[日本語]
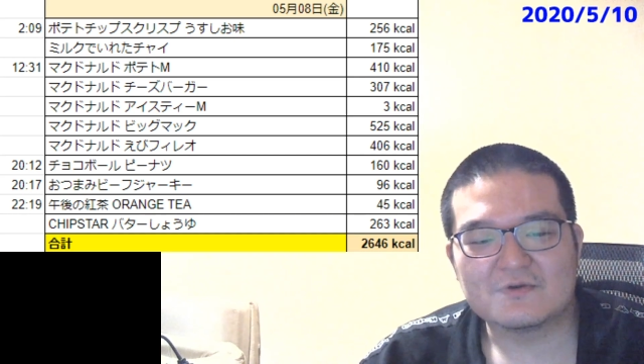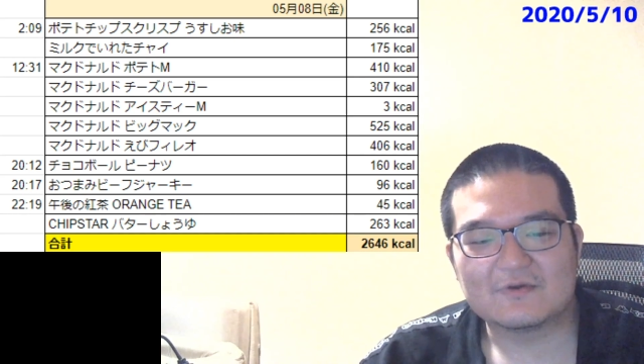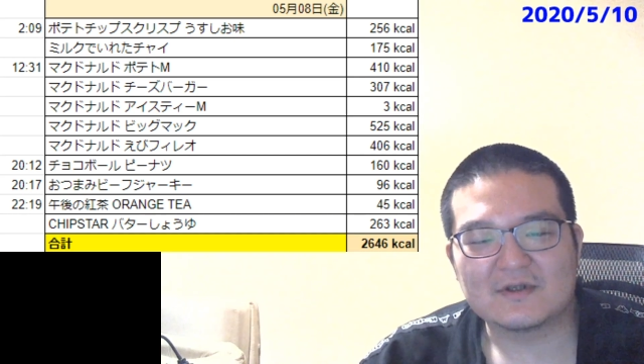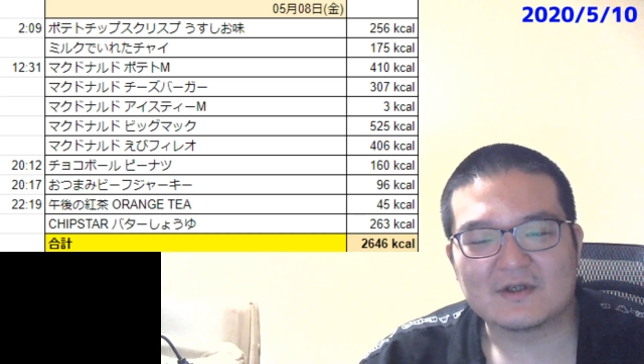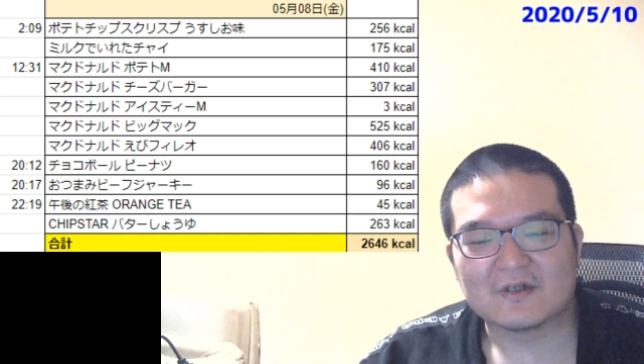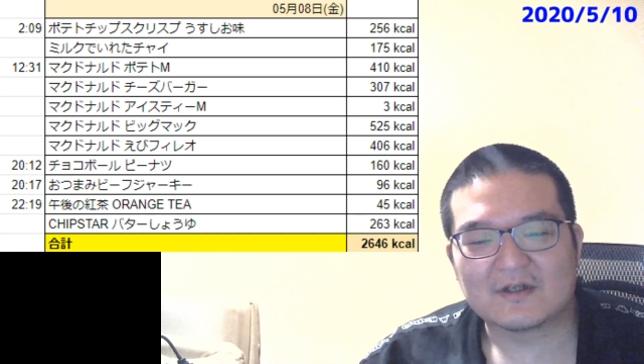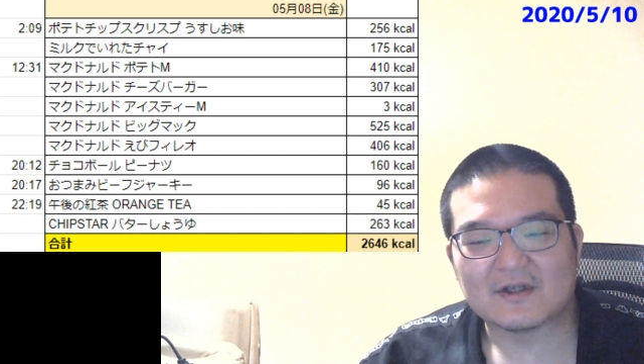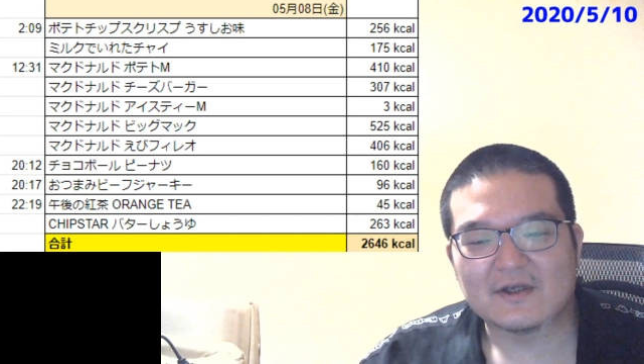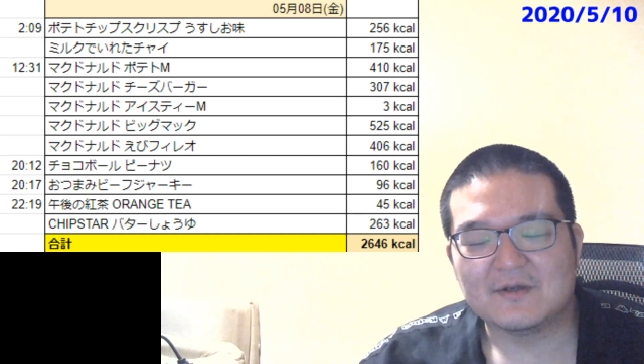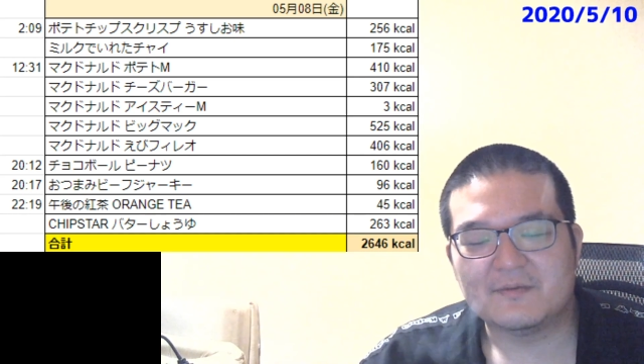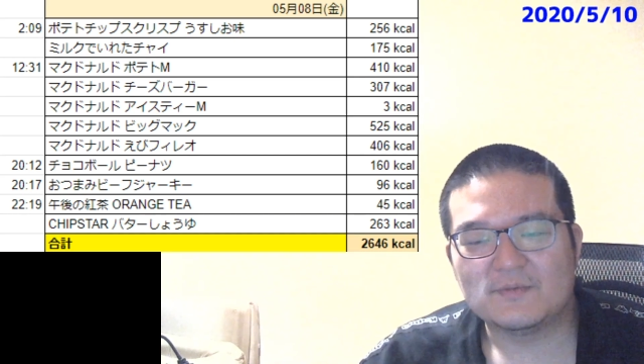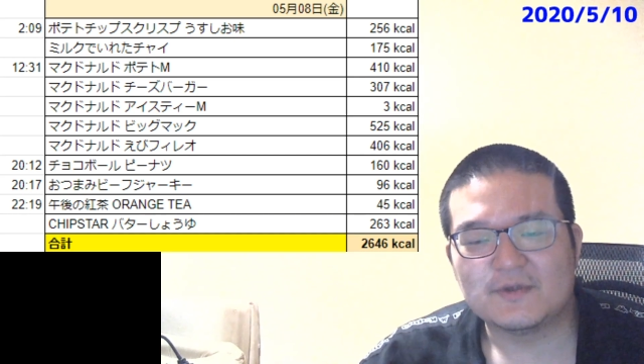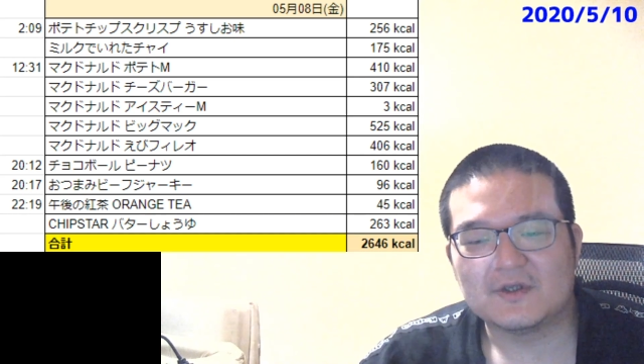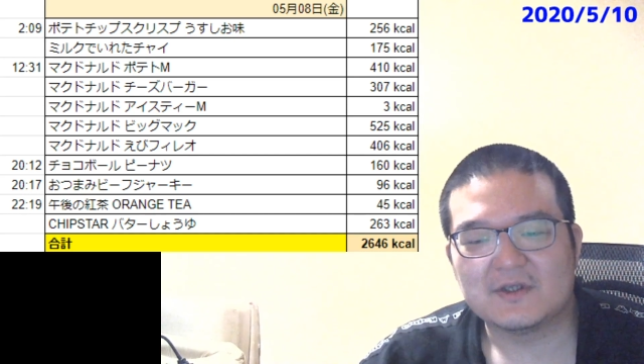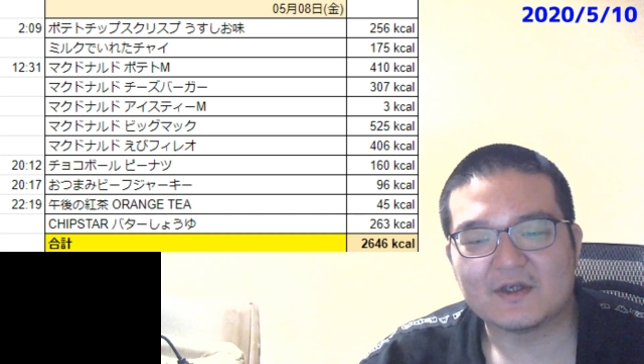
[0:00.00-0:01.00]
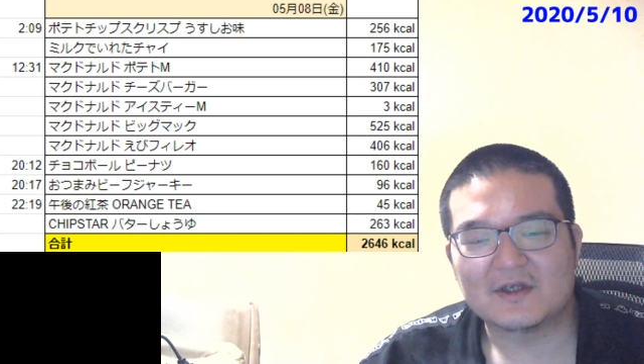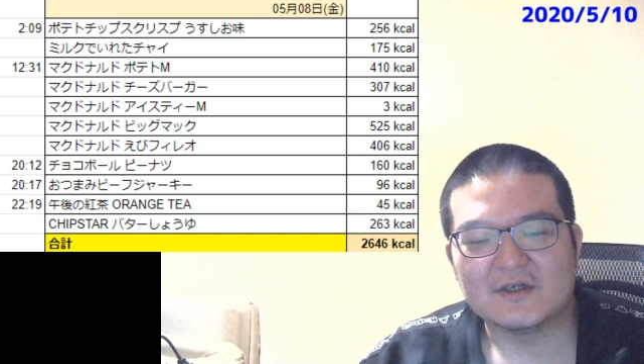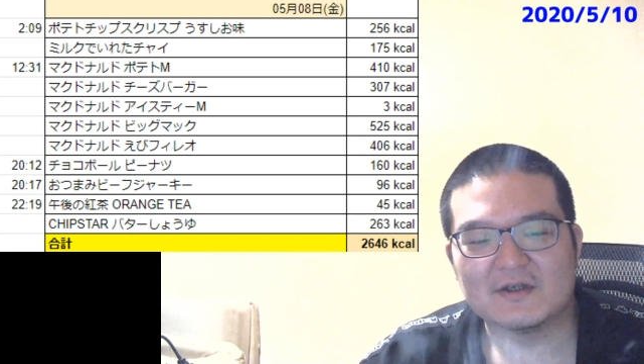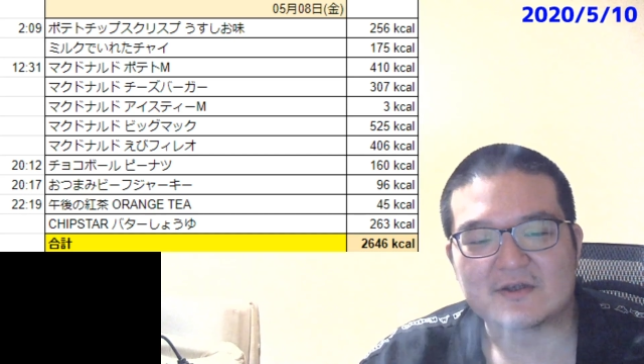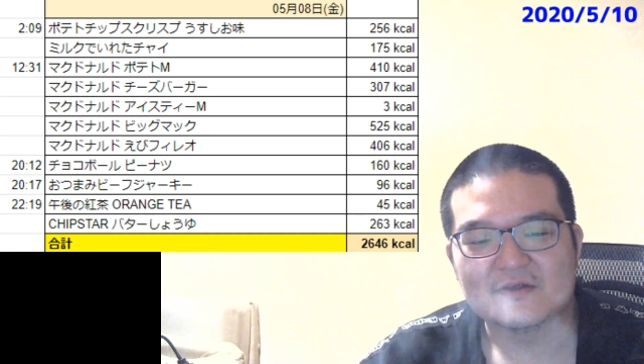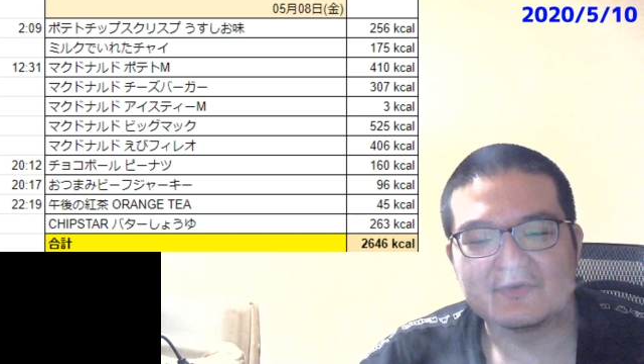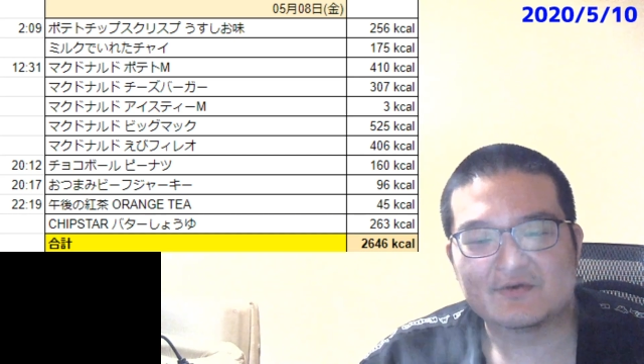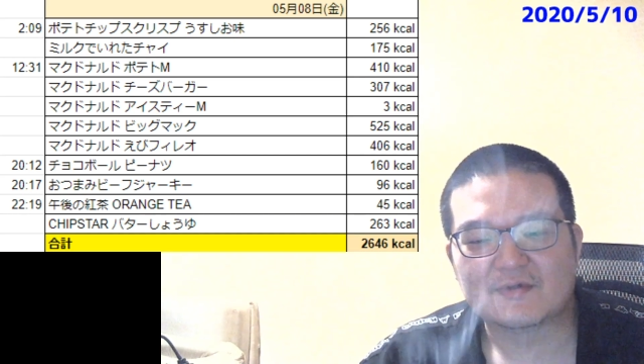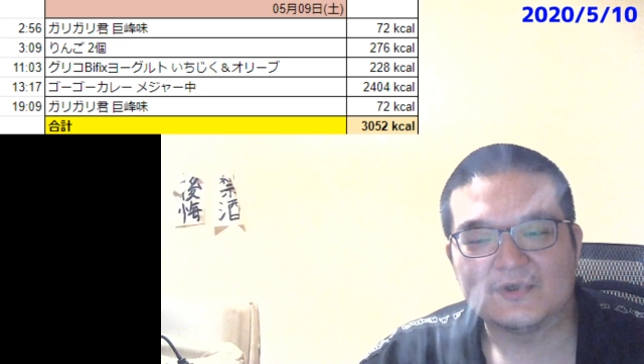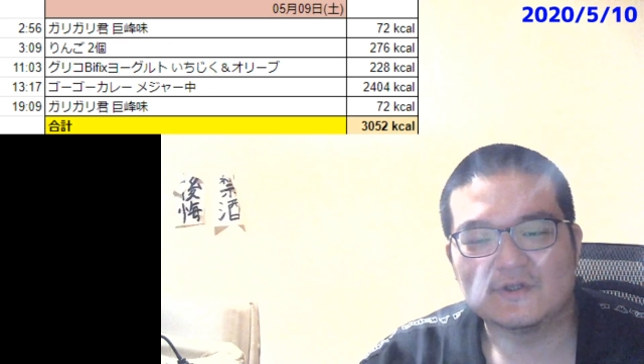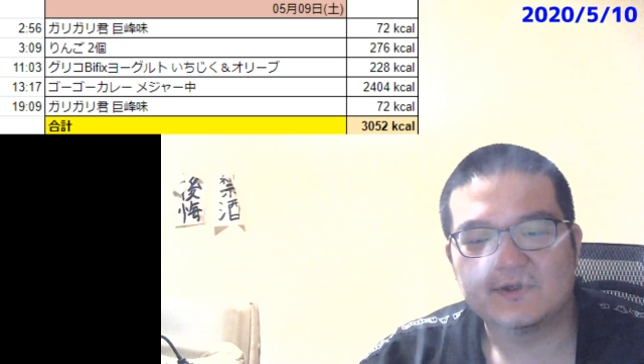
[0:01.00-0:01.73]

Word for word: たらね、返品できないんですよね。